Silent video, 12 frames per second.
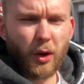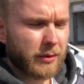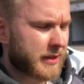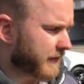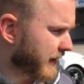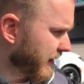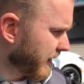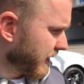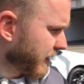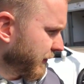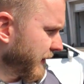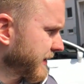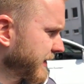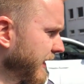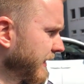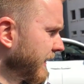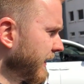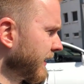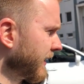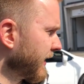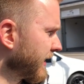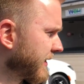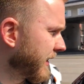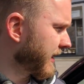Und zwar, was kann denn
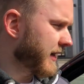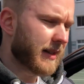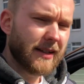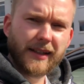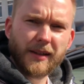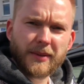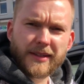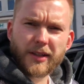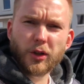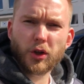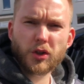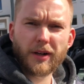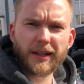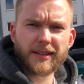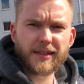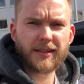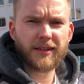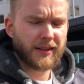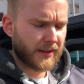der Limited noch so alles?